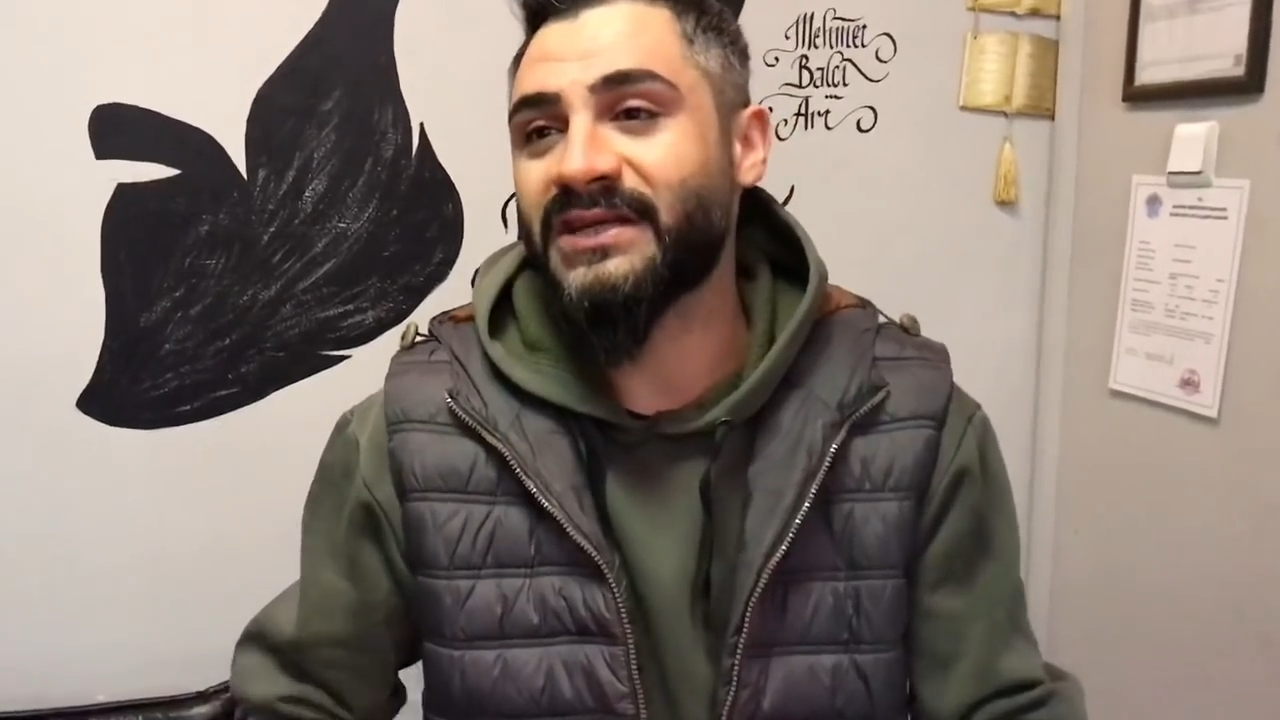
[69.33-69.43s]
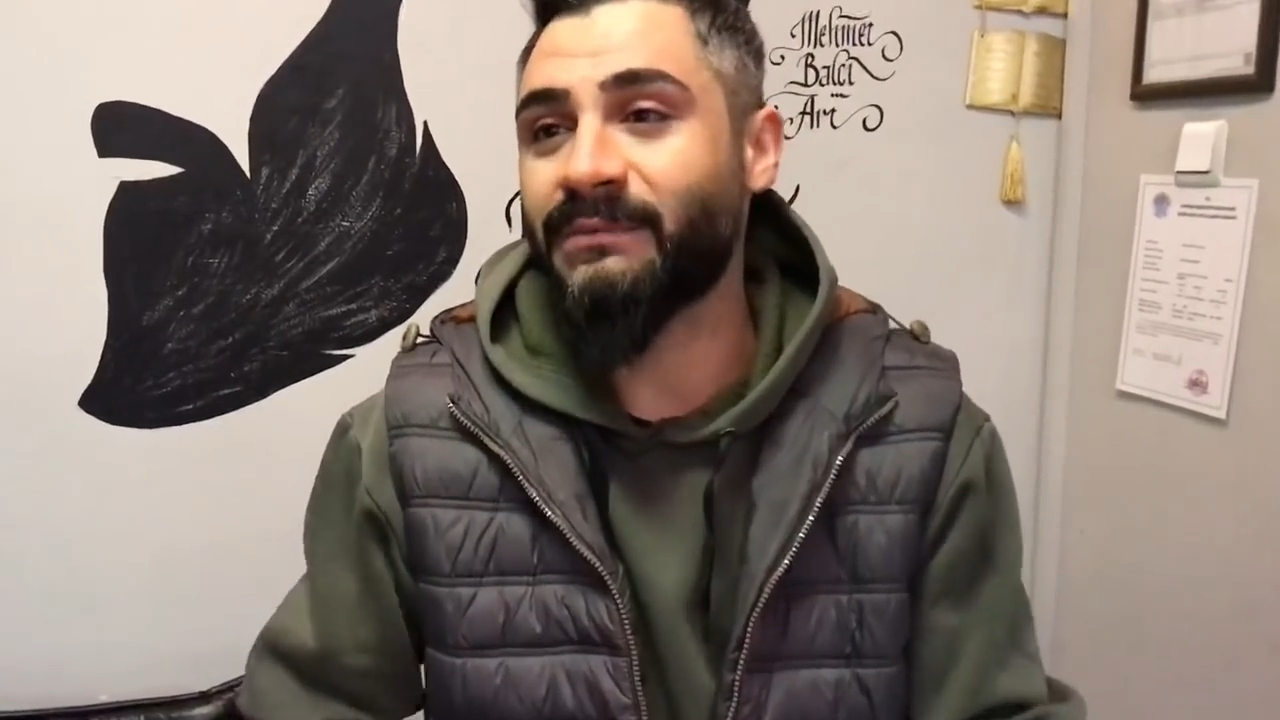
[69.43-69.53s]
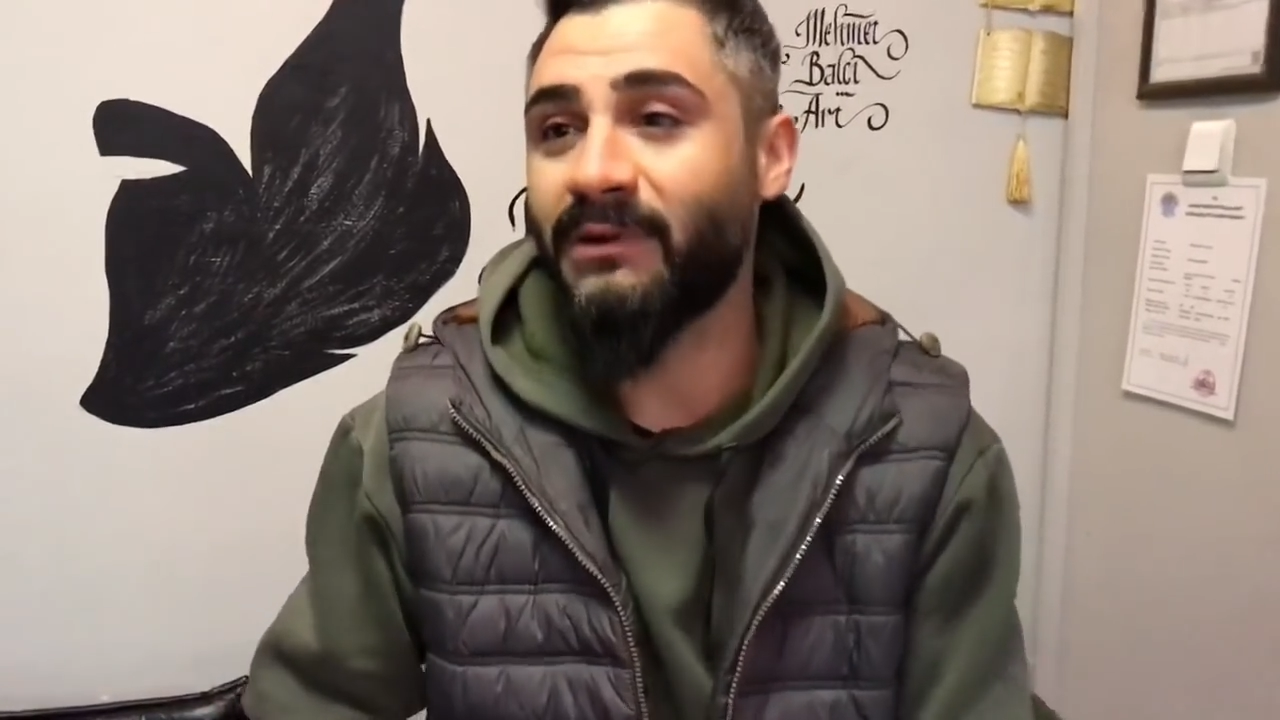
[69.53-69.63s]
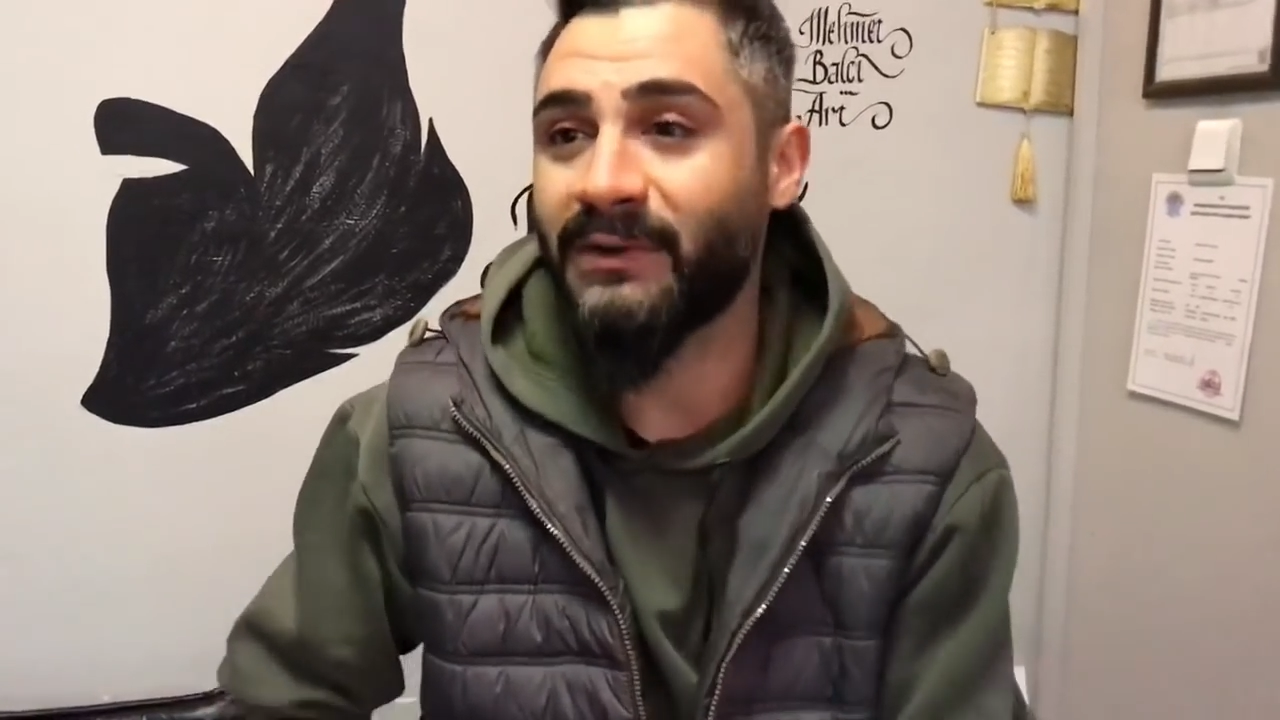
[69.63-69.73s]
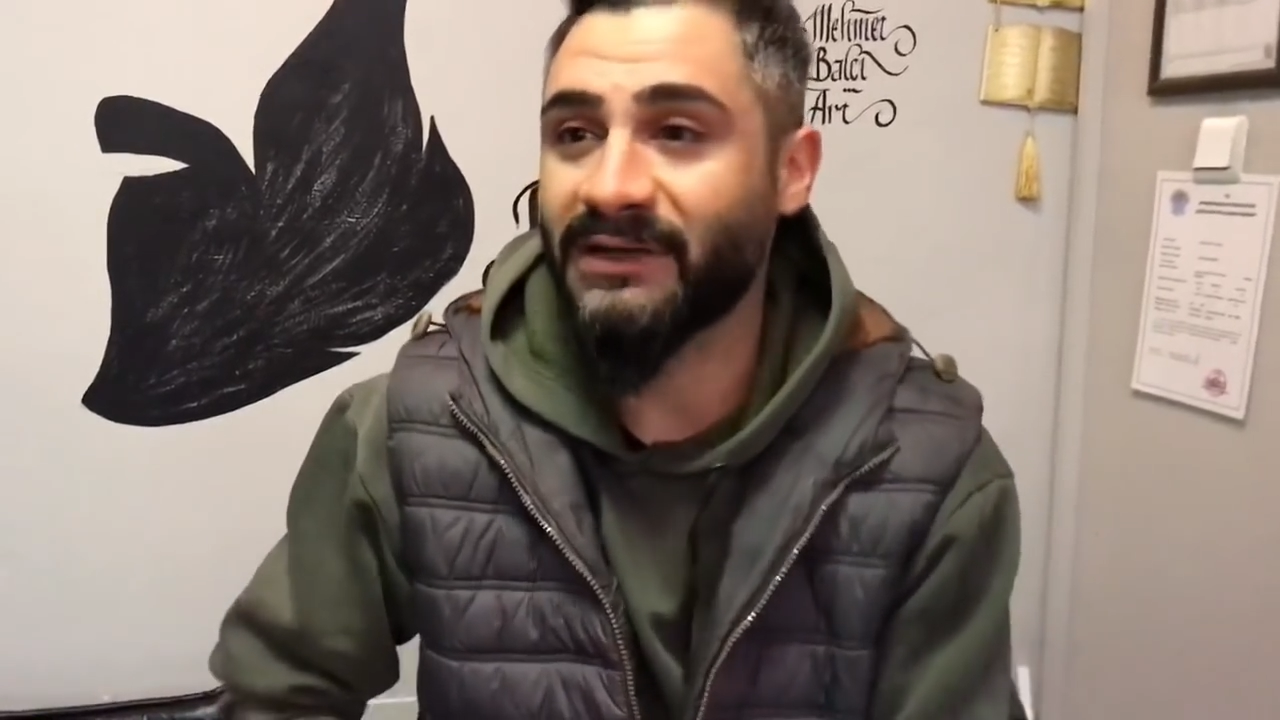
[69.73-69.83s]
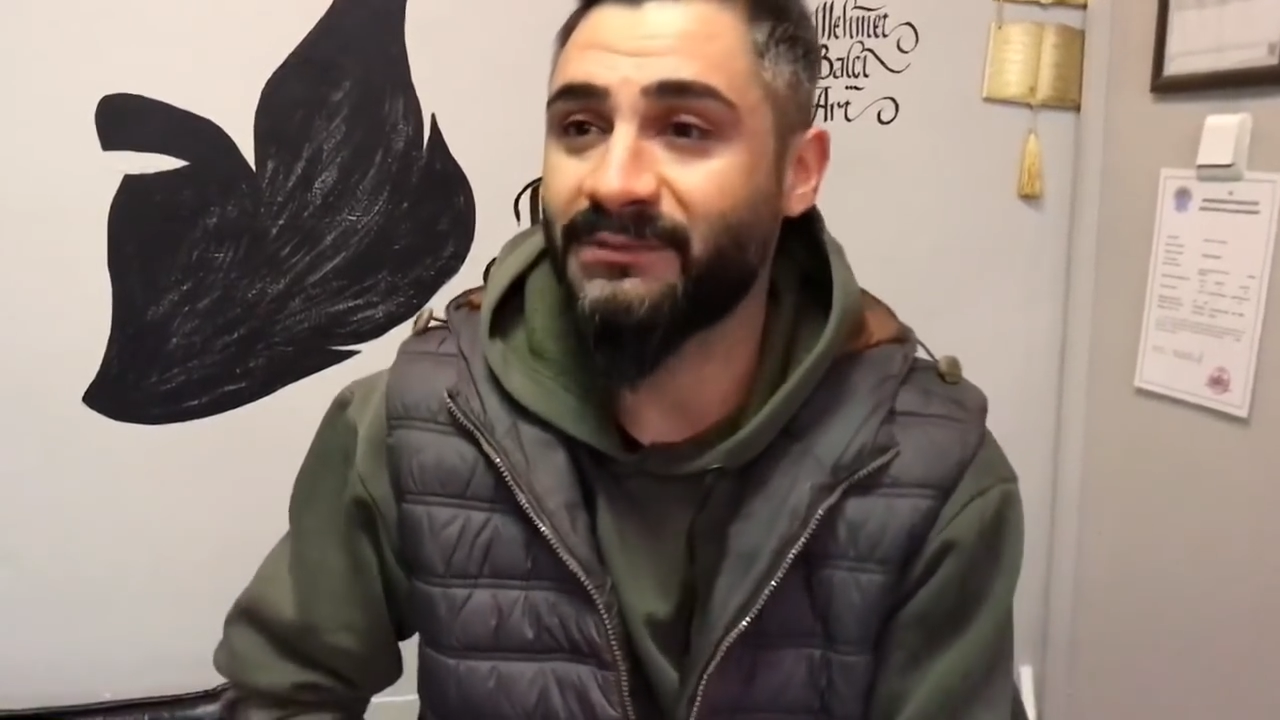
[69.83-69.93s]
yapamadım